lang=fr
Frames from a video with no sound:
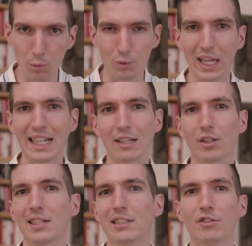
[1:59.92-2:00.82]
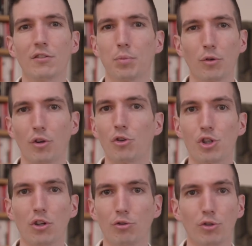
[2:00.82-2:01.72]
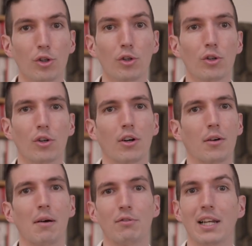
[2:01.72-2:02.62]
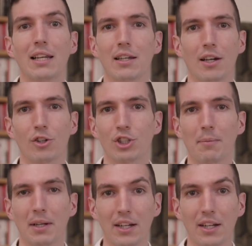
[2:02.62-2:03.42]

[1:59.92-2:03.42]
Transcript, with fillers: vous avez 99% de chance que euh, bah, vous allez jamais